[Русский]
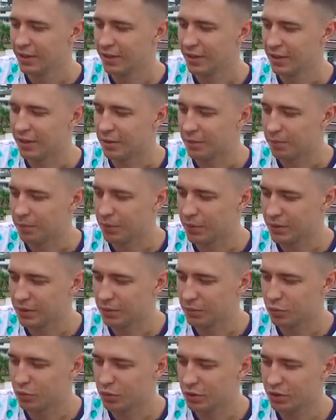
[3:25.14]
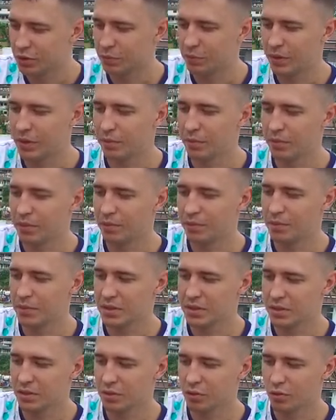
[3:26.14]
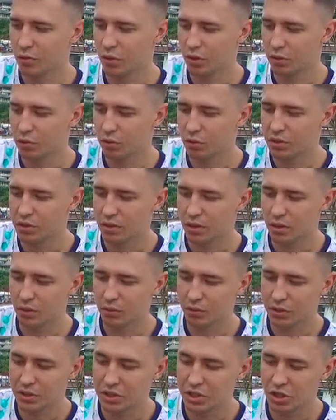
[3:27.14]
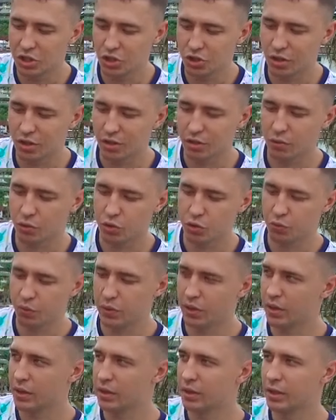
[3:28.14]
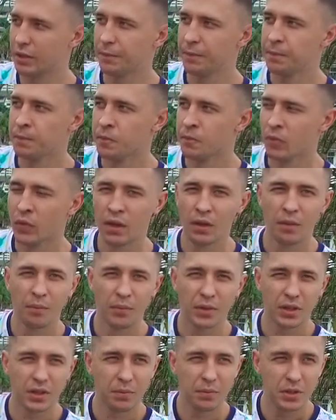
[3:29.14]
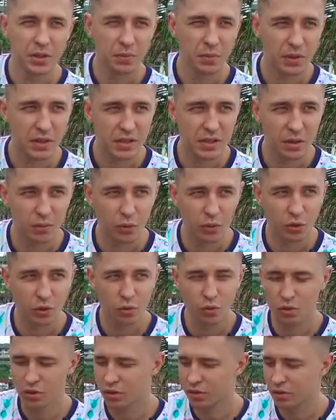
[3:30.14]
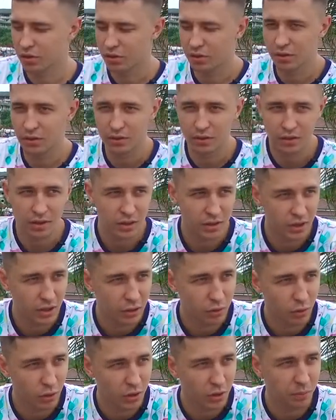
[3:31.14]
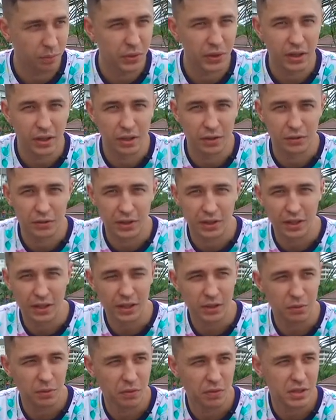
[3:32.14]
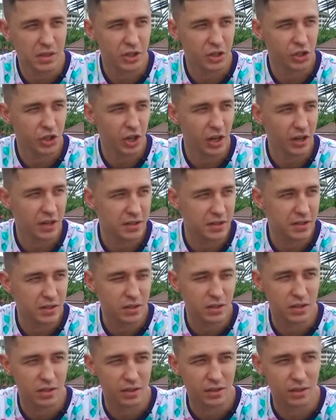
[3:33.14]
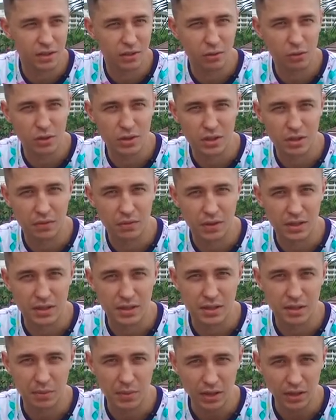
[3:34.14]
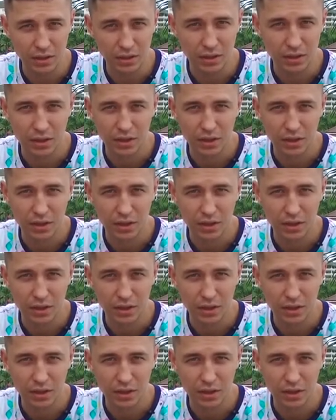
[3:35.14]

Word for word: А, поэтому это прям место такое аутентичное и очень приятное. Мне это место показал мой друг, когда я только приехал в Таиланд, мы возвращались с острова Самет